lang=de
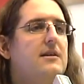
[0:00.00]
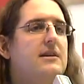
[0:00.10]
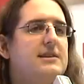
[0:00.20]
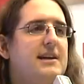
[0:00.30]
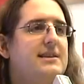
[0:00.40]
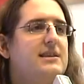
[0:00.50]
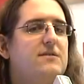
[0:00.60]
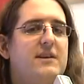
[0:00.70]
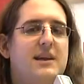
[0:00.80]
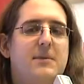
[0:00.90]
Das heißt
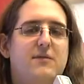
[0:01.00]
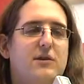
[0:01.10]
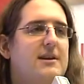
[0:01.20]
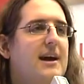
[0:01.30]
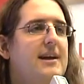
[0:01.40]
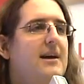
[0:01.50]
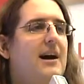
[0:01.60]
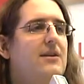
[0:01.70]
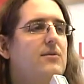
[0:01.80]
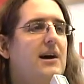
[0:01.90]
also, wenn jemand wirklich keine
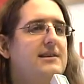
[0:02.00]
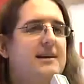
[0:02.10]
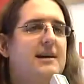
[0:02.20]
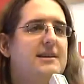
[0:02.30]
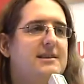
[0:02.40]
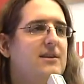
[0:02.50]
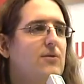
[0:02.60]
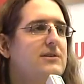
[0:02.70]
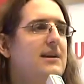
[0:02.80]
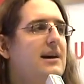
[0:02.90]
Ahnung hat, er kann das Ding
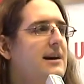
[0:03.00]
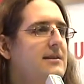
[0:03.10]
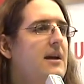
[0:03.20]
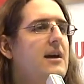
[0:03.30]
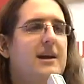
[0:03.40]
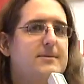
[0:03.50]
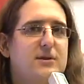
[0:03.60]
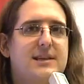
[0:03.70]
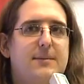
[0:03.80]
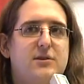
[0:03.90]
runterladen. Ich habe es
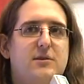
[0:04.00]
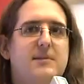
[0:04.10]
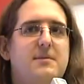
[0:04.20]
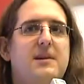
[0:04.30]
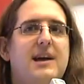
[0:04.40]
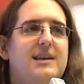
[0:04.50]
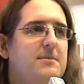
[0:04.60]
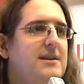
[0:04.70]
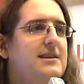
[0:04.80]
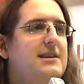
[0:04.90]
auch selber schon mit dem Gerät
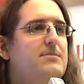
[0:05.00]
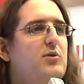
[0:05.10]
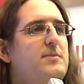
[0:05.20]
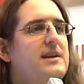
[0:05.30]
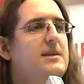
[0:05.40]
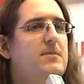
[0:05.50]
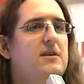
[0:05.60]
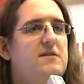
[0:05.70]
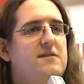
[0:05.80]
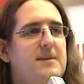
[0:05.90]
im Internet probiert. Ich bin
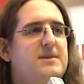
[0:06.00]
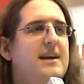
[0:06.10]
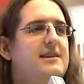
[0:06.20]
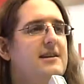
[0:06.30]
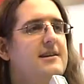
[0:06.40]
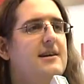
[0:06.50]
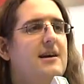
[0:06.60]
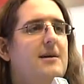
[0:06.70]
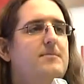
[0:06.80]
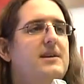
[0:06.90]
auf eine Webseite
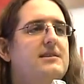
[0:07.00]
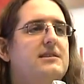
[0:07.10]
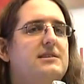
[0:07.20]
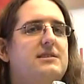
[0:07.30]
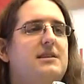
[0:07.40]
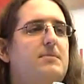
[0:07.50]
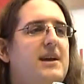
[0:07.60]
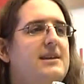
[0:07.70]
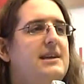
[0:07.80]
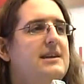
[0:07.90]
gegangen, habe mir das, die
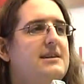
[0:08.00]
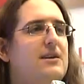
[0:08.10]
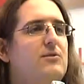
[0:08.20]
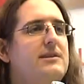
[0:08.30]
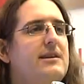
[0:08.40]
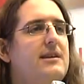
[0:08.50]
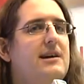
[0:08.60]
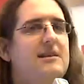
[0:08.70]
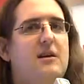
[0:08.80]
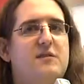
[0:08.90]
PND-Datei
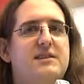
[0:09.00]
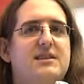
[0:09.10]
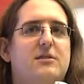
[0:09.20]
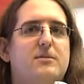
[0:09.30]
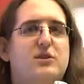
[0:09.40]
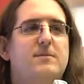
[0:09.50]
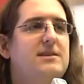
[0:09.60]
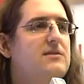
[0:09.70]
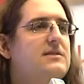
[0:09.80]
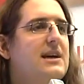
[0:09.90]
runtergeladen, auf den Desktop
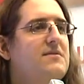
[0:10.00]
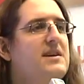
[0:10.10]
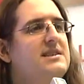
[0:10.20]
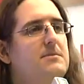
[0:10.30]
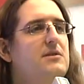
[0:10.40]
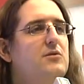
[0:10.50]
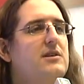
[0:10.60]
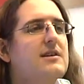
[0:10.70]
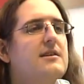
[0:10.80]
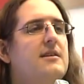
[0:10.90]
geschmissen und zack war sie im Menü
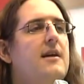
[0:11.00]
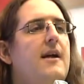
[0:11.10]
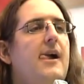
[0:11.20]
drinnen.